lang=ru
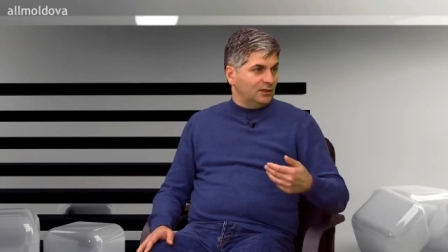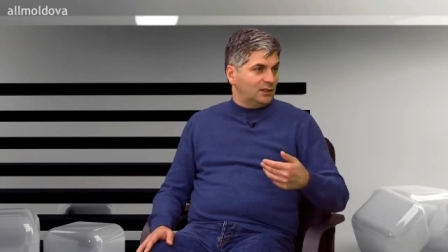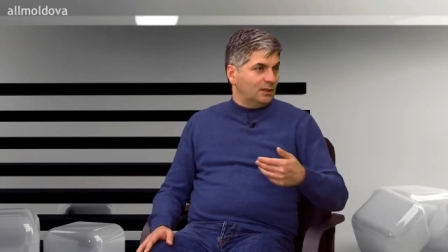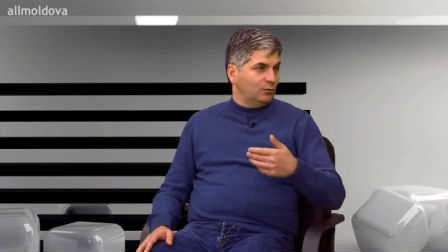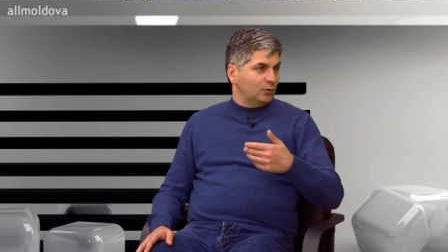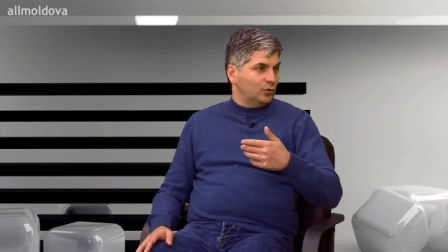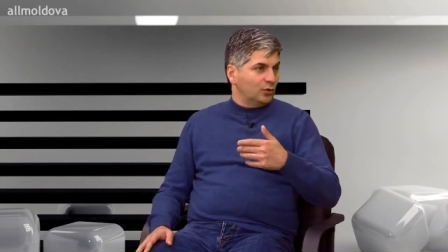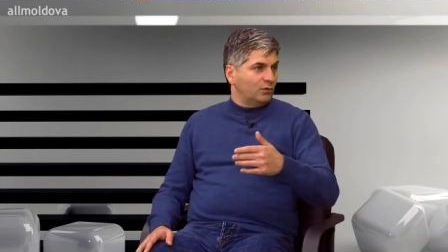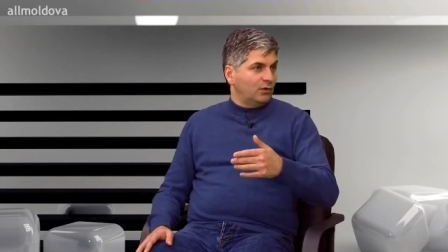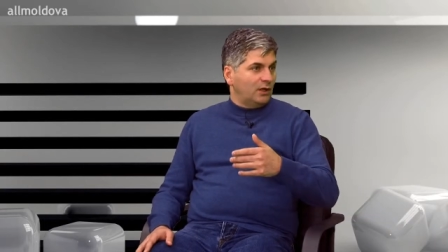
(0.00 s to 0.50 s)

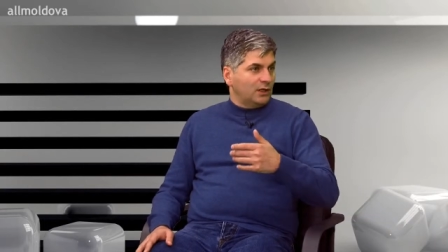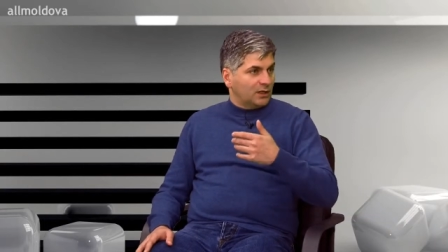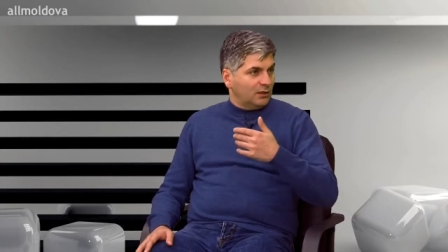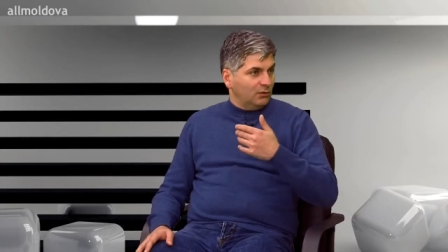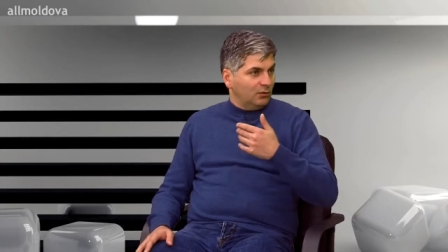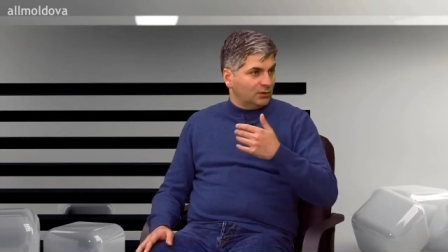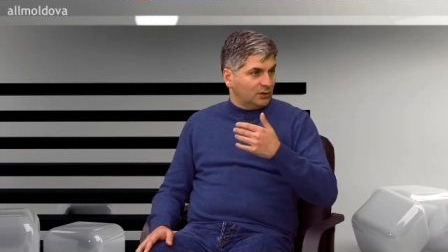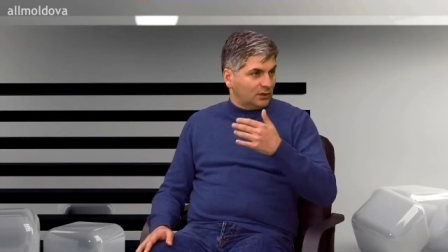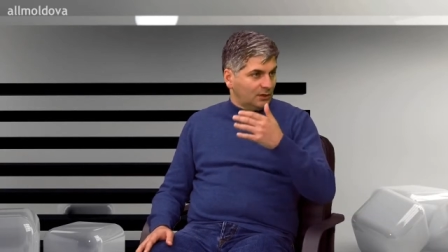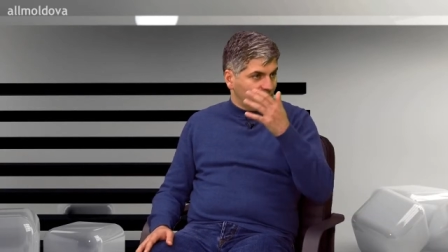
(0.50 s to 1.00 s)
там Уругвай
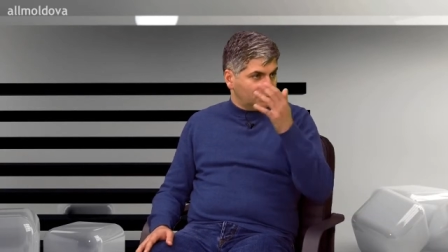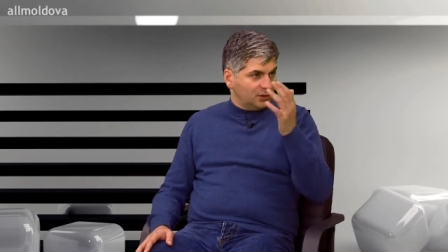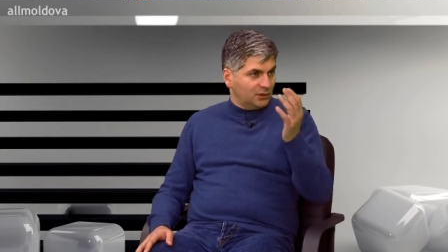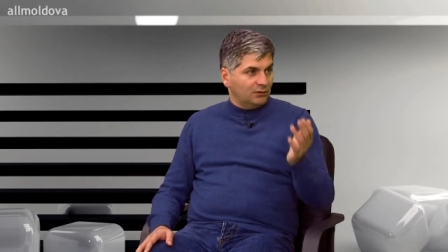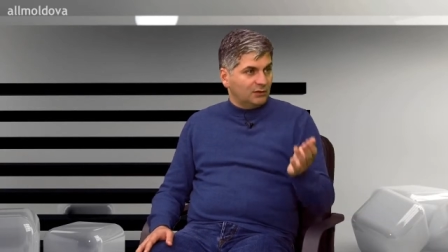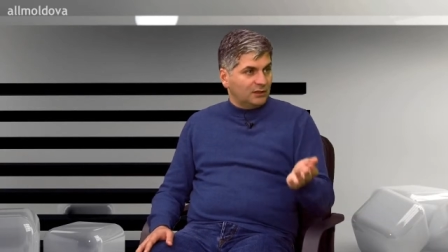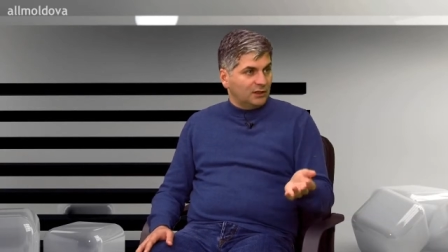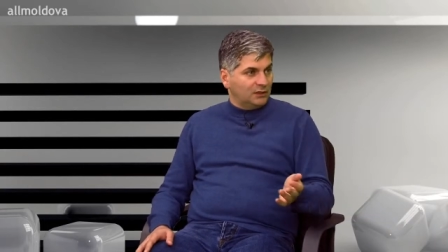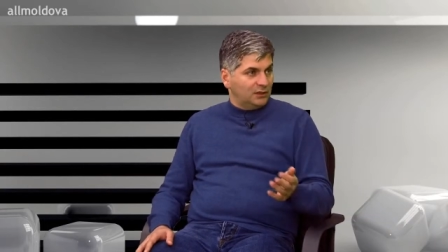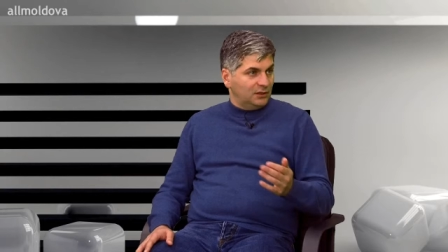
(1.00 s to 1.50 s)
кого-то там с
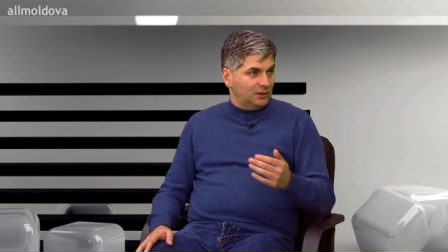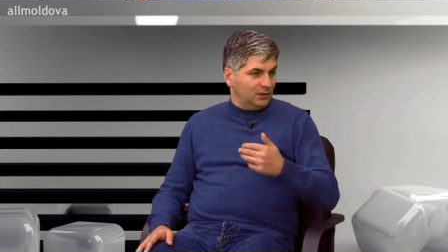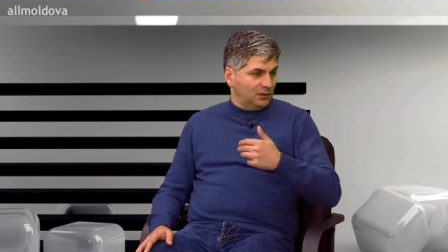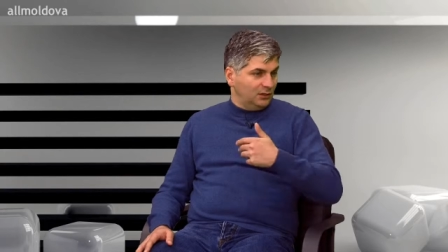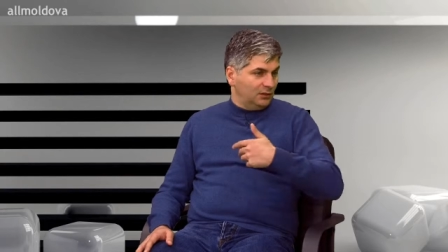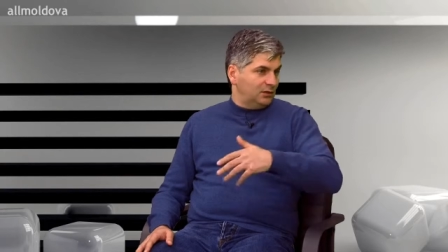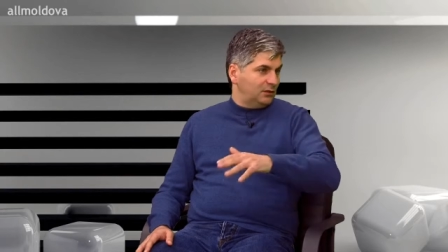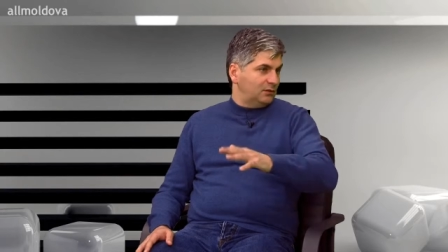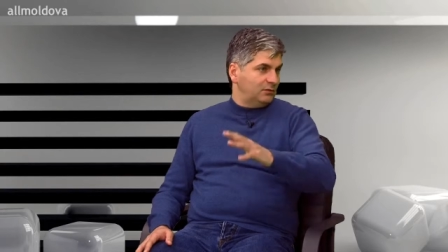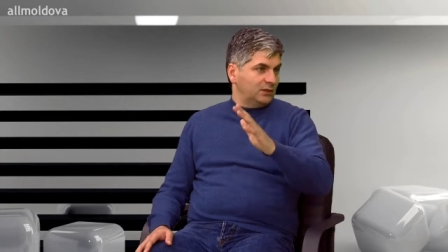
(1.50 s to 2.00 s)
этого континента,
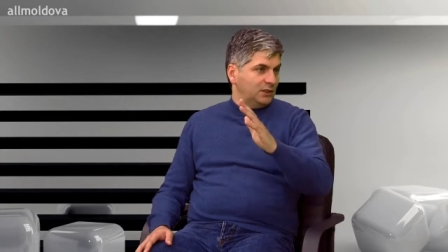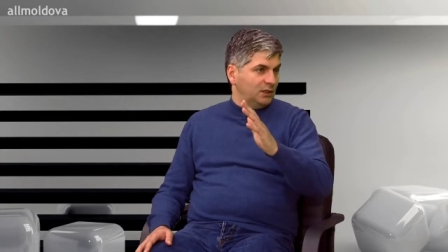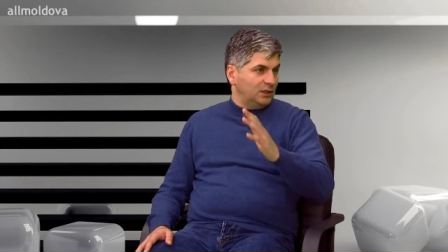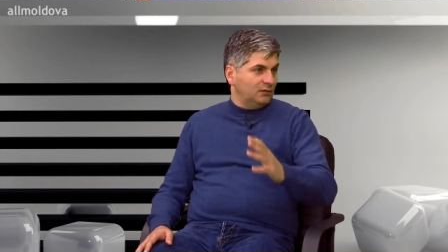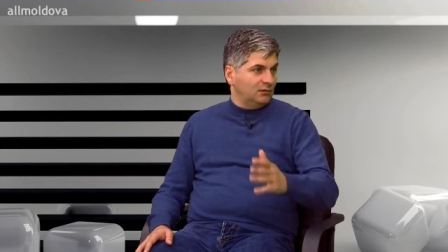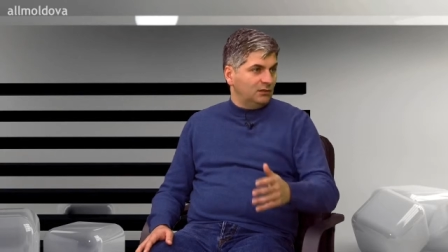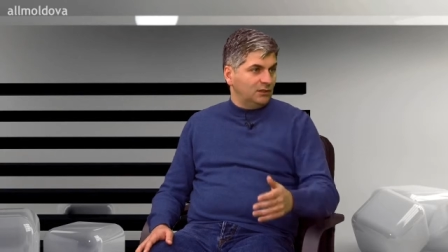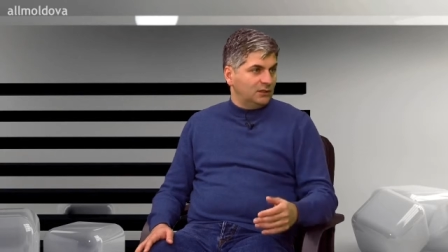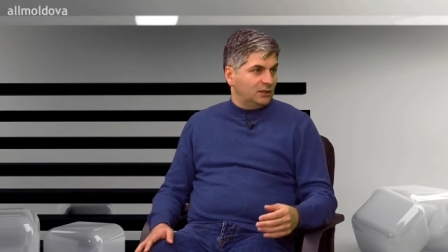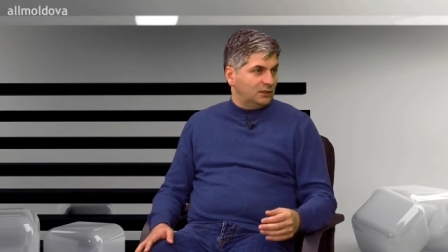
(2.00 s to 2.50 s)
и их
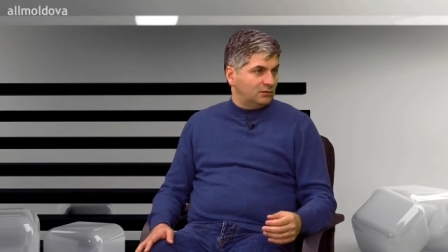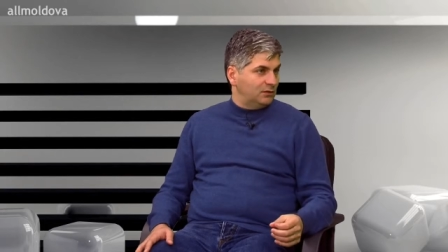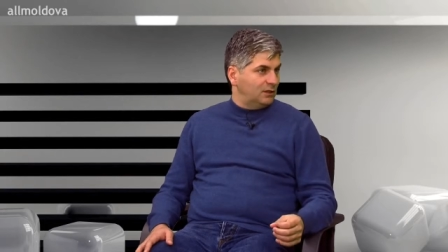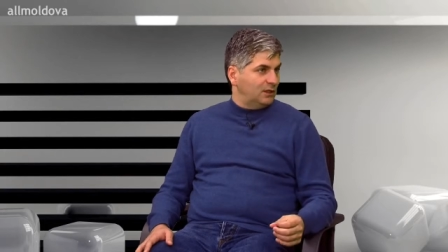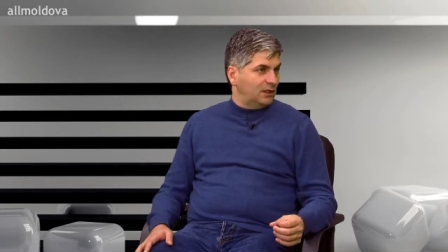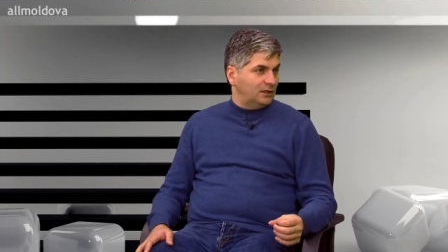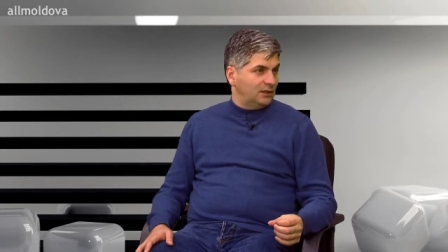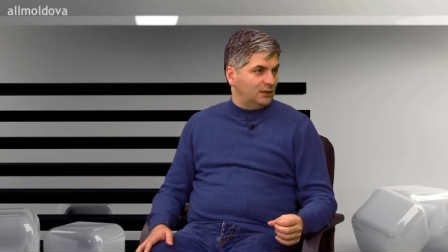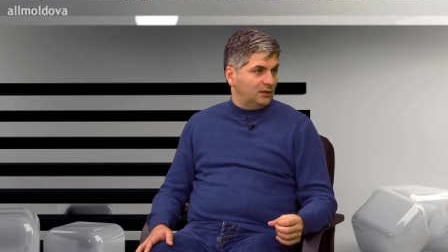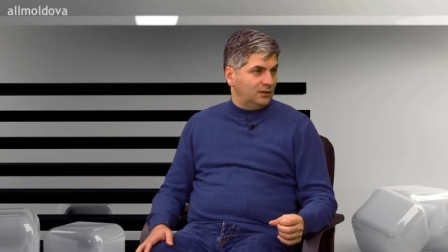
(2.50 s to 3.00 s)
выкидывали, до
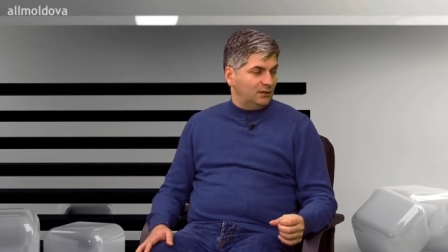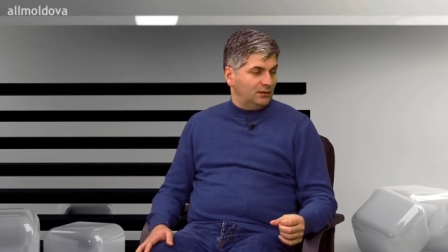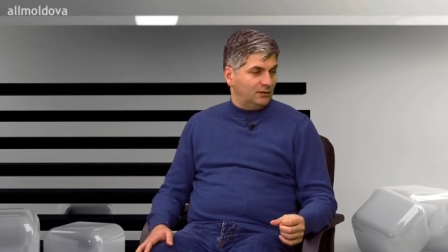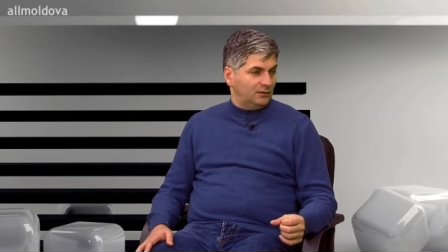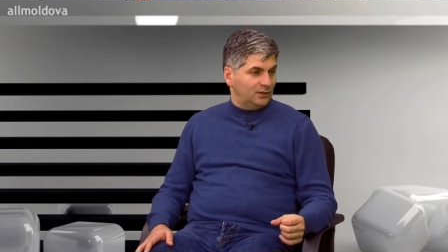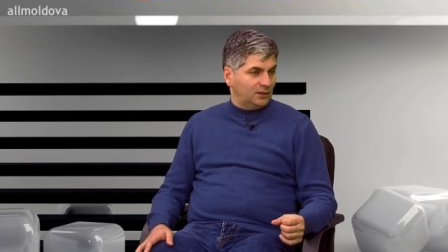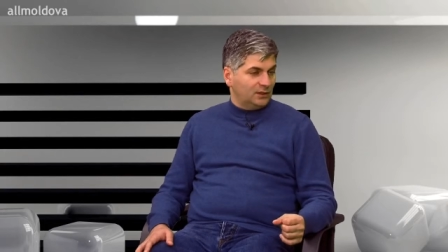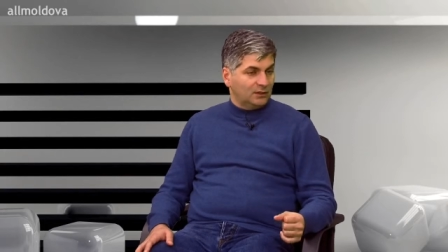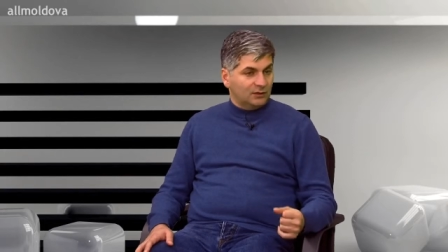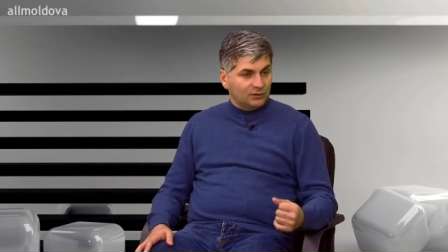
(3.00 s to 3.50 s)
свидания.
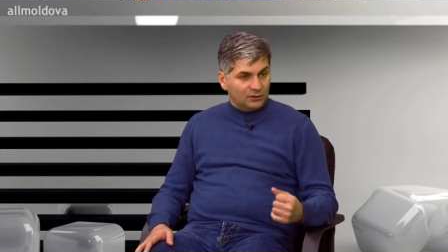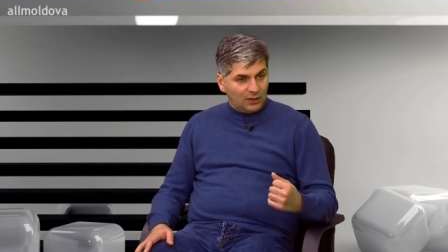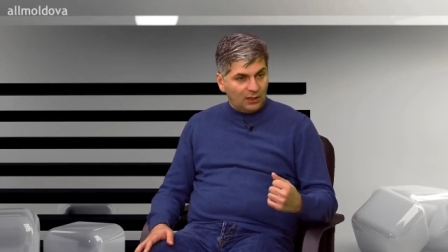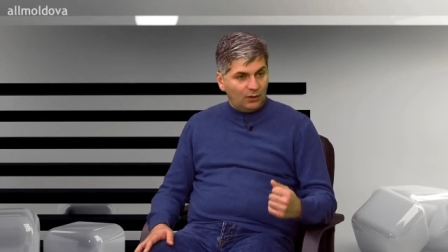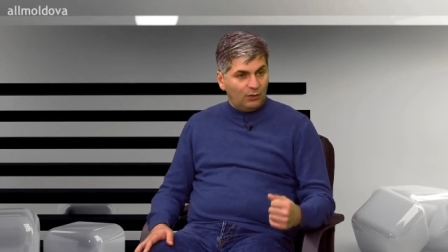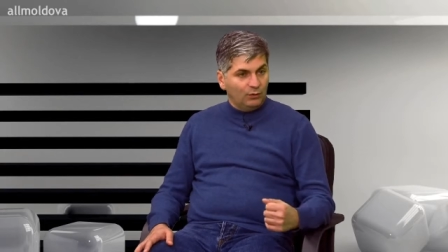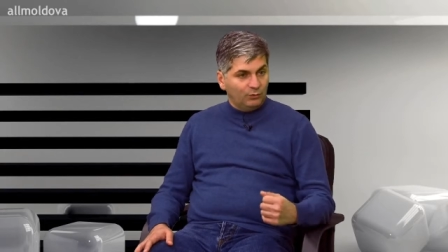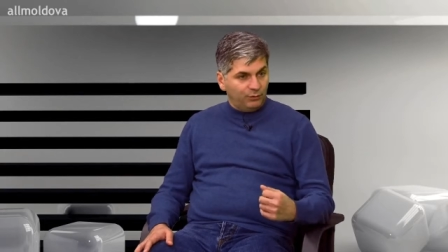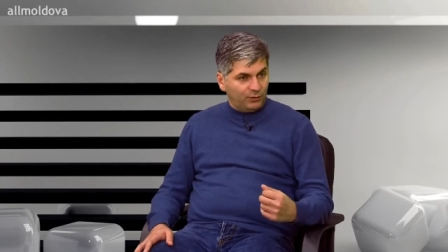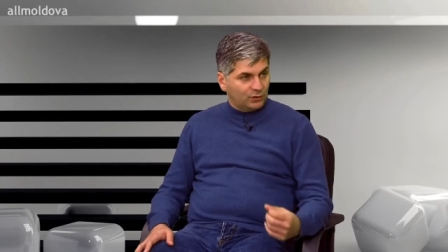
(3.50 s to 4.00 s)
Да,
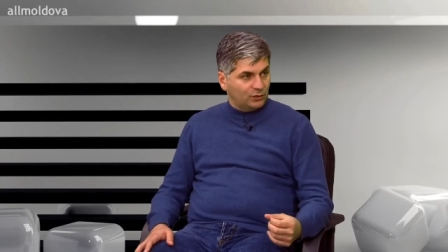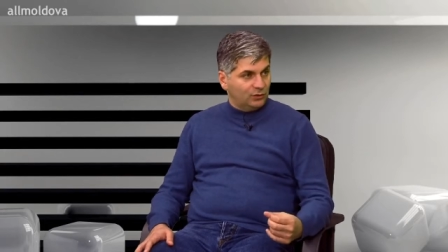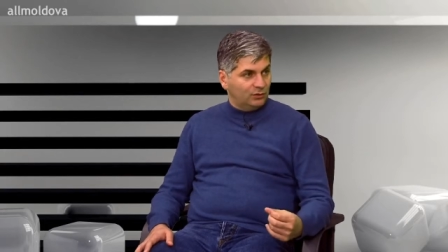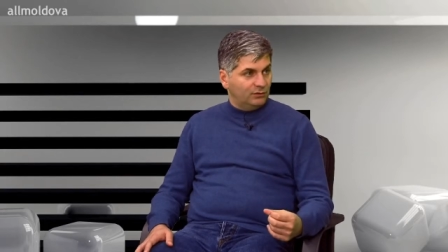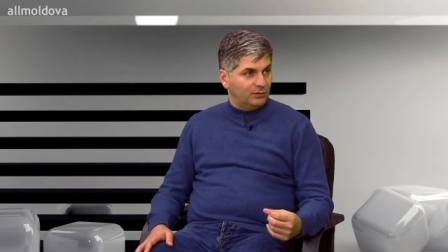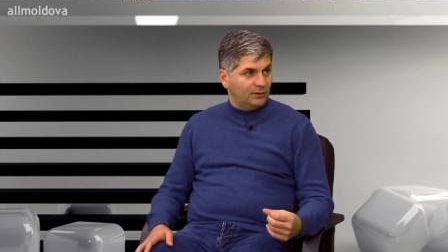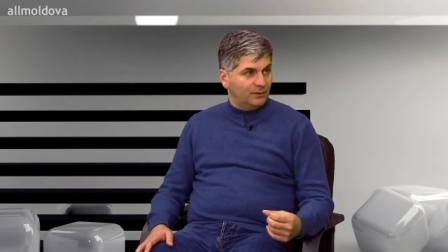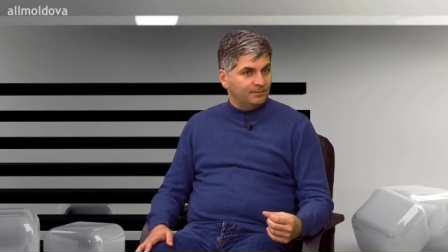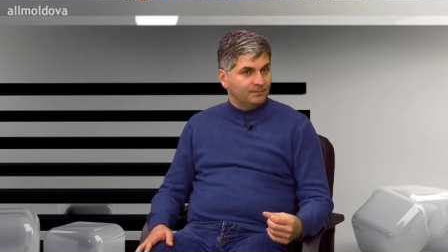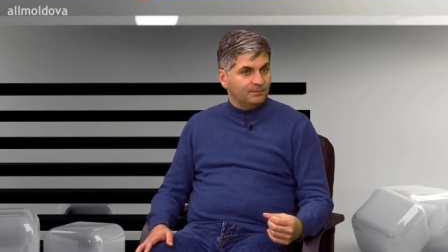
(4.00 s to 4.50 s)
он
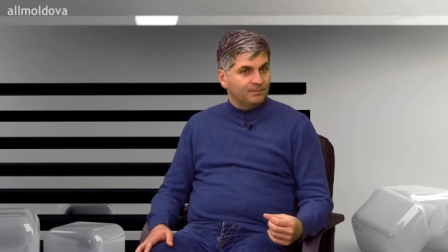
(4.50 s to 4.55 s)
фартовый.